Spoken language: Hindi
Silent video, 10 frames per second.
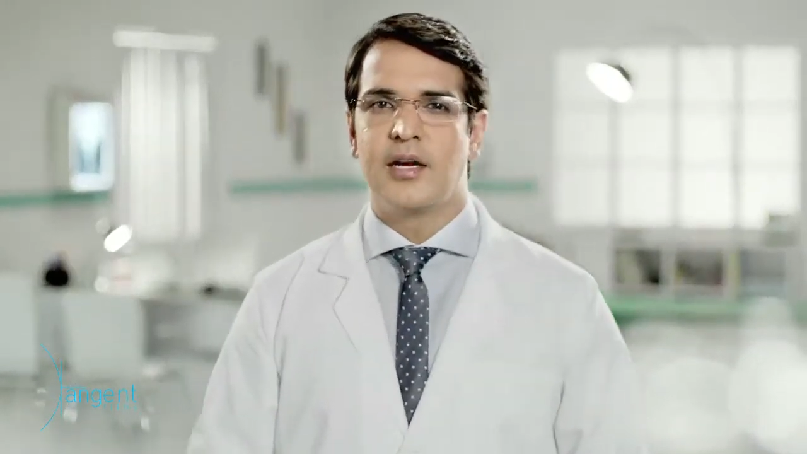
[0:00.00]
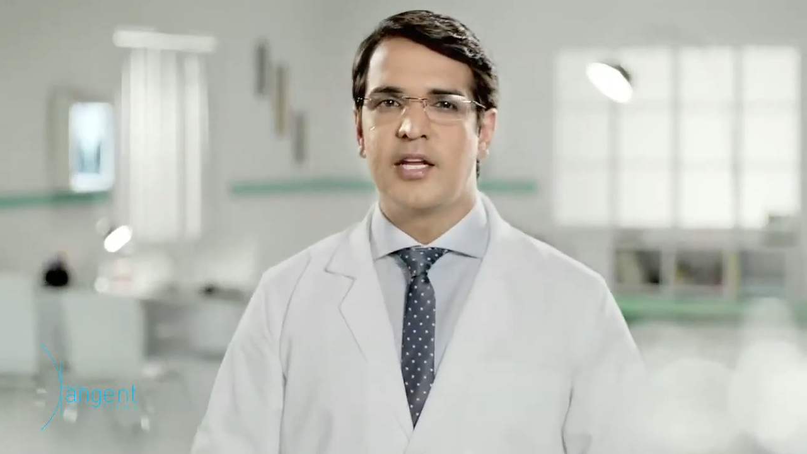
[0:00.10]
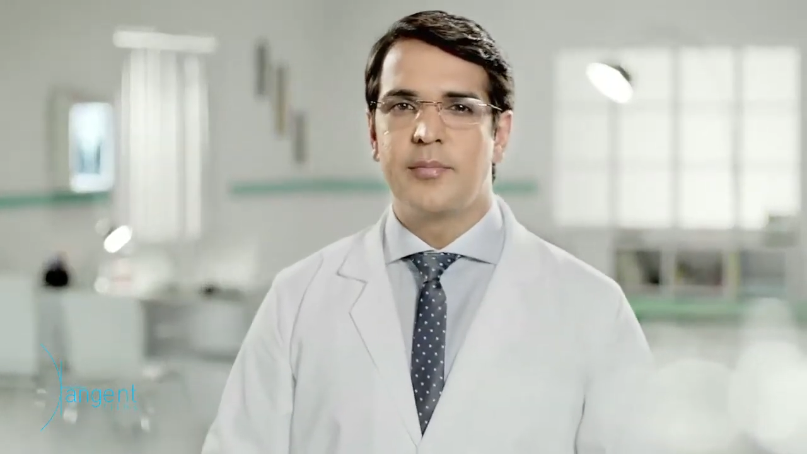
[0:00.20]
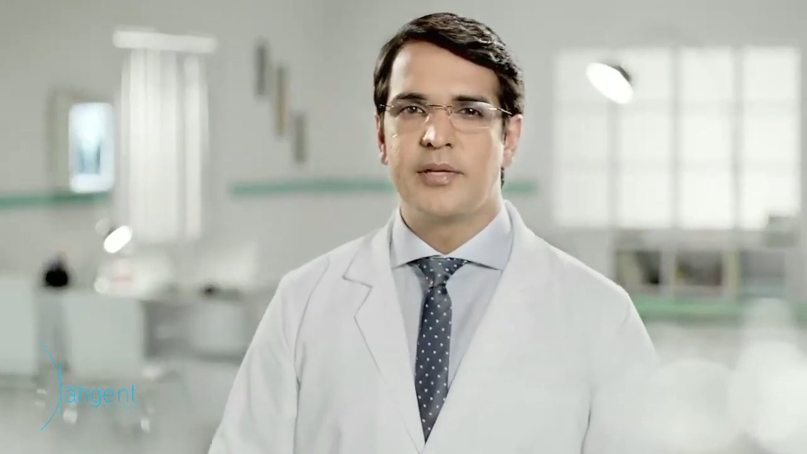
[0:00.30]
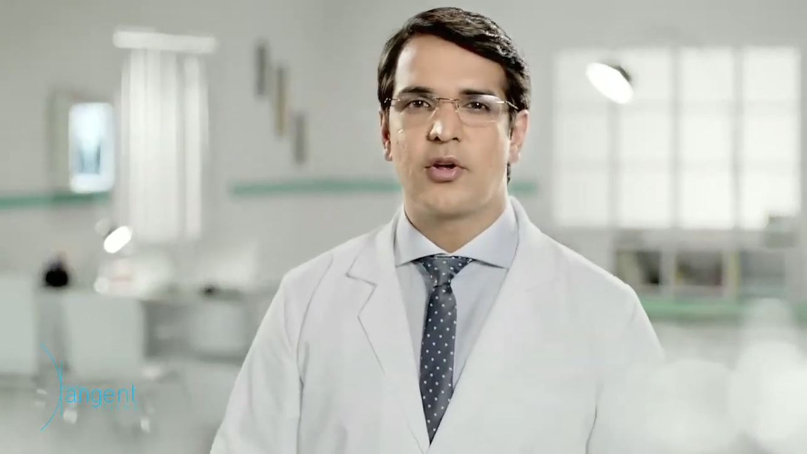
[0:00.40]

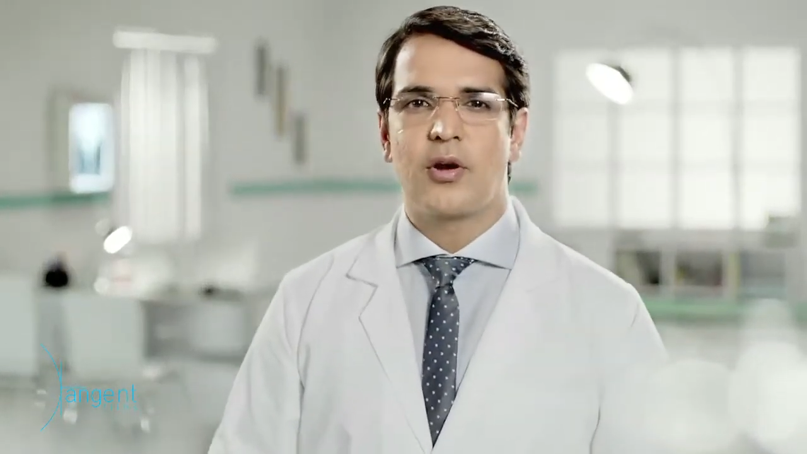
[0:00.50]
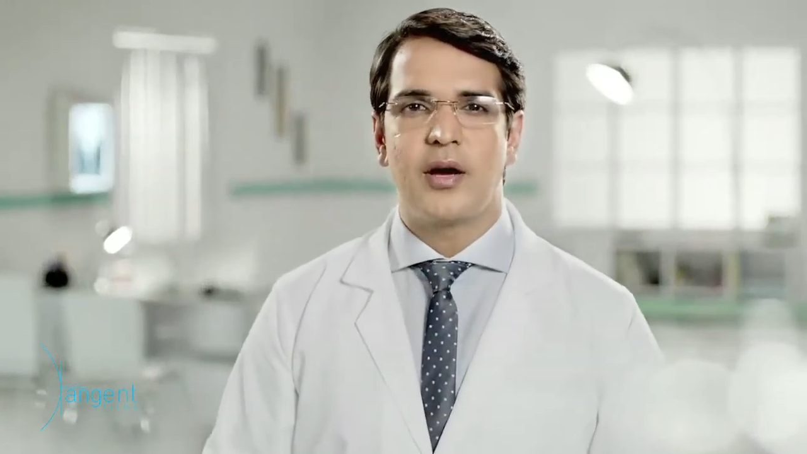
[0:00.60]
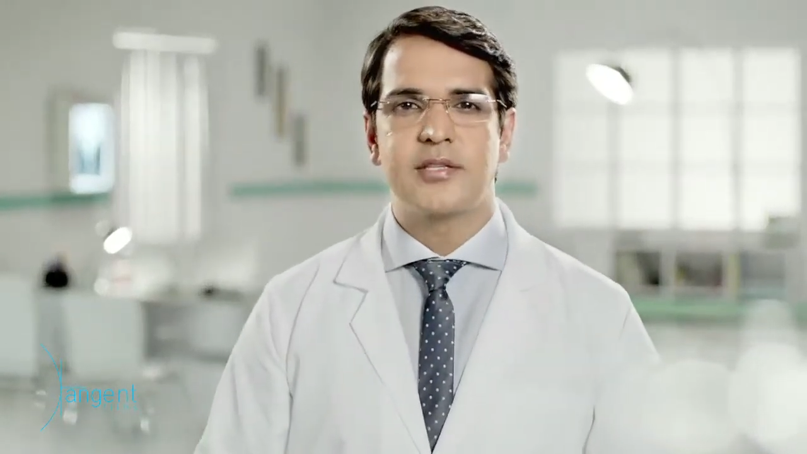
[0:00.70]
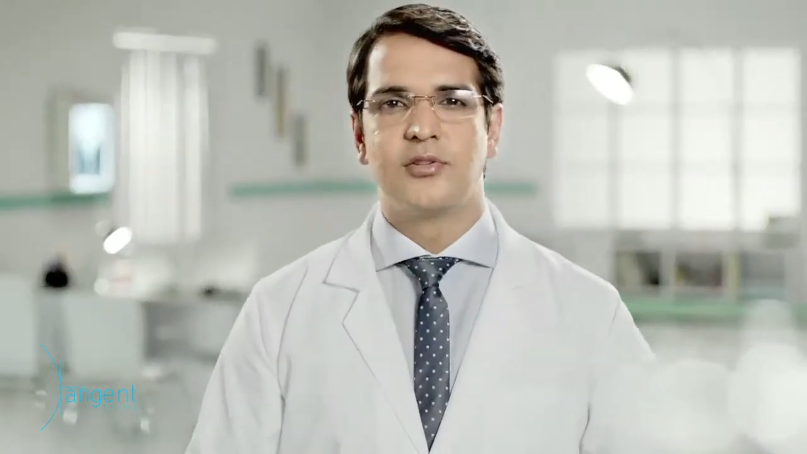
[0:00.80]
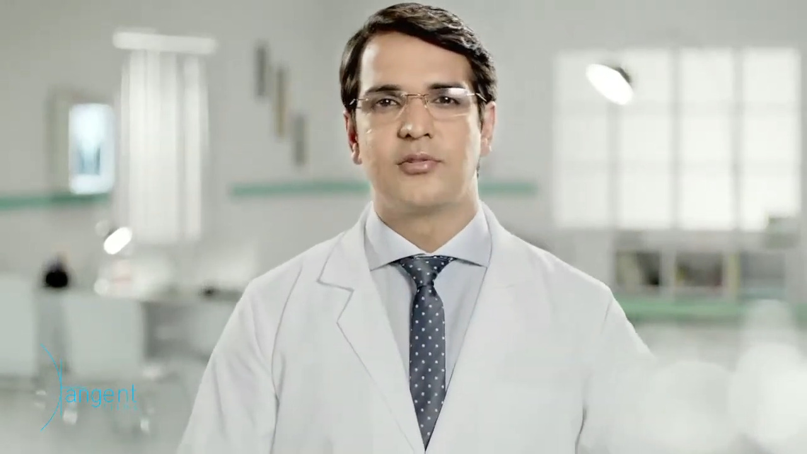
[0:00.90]
अनियमित
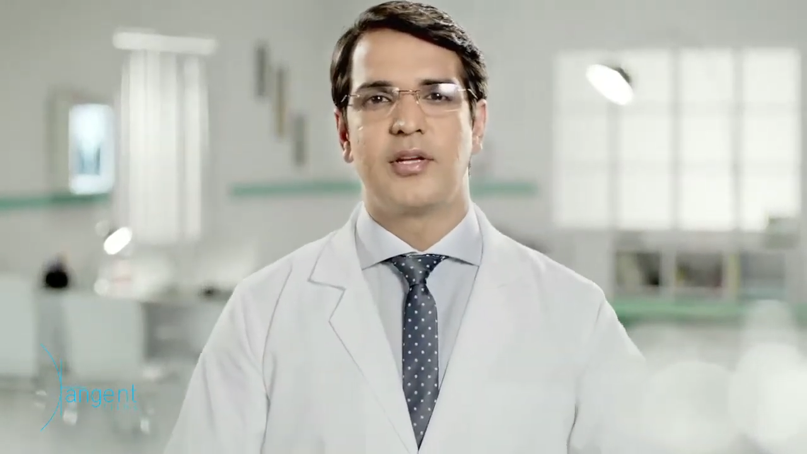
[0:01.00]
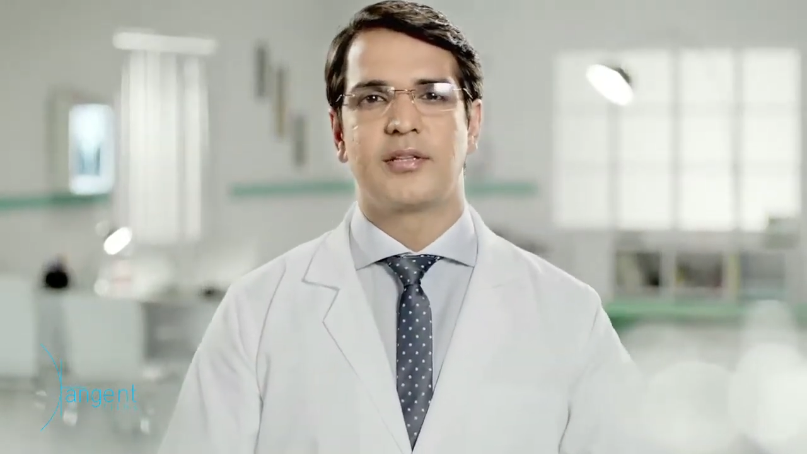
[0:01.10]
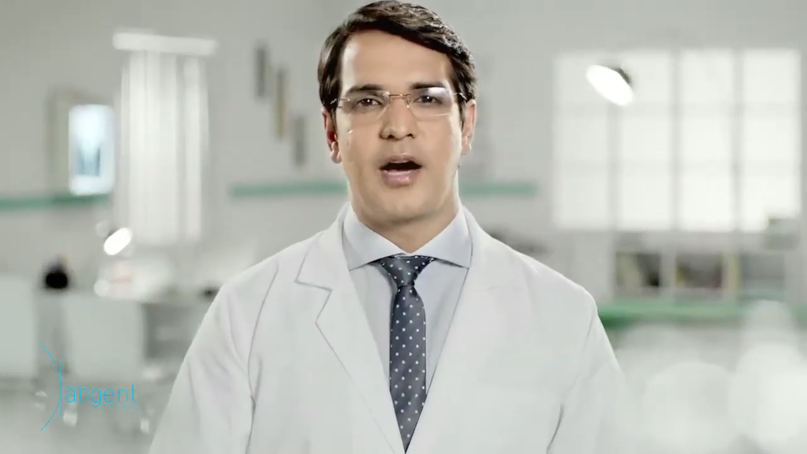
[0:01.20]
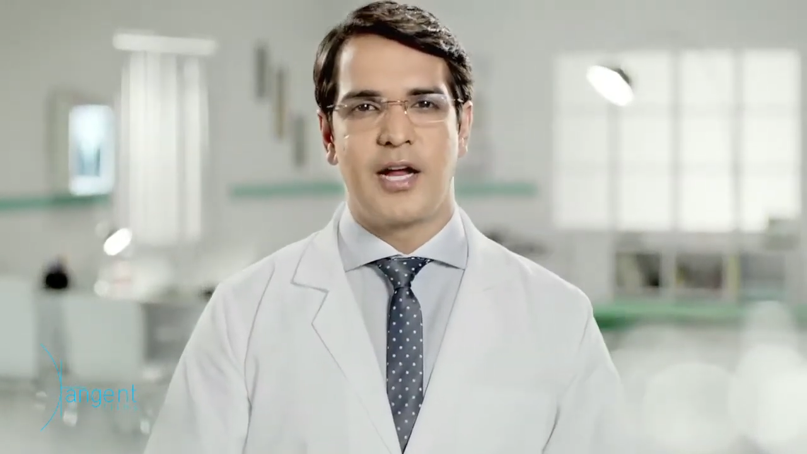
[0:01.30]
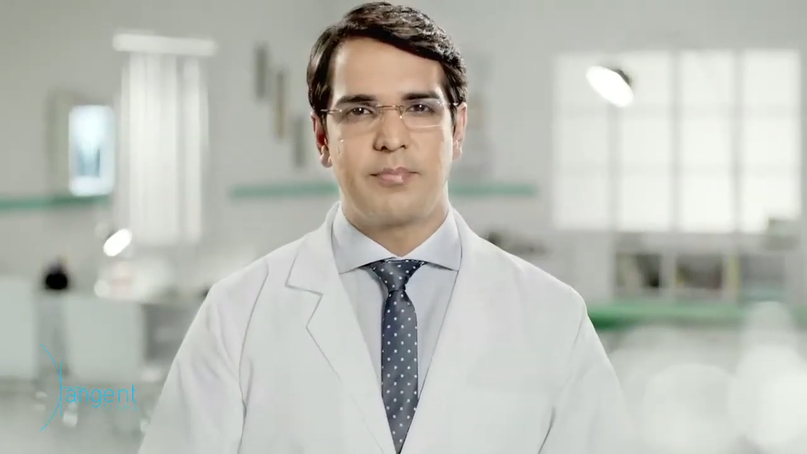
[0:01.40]
और असंतुलित